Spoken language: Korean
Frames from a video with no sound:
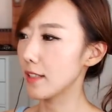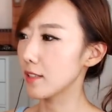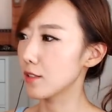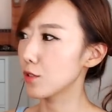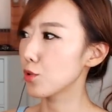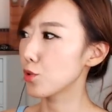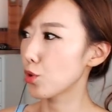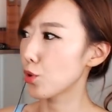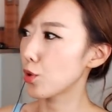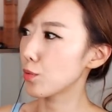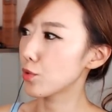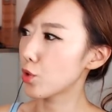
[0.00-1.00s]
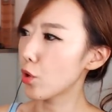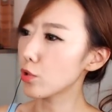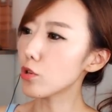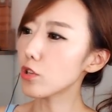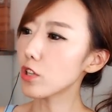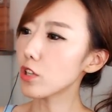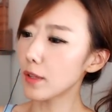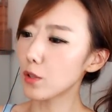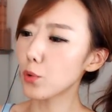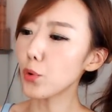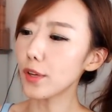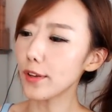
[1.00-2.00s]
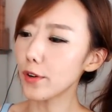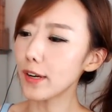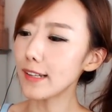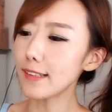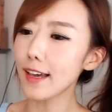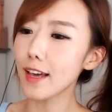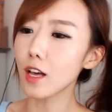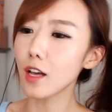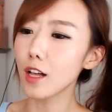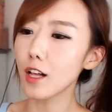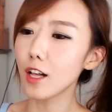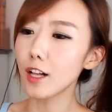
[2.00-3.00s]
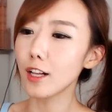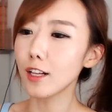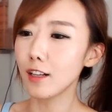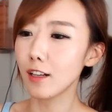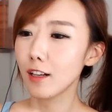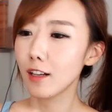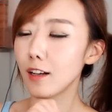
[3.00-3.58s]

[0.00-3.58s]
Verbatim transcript: 많이 늘었죠. 여러분 정전기 패드 꼭 이용하세요.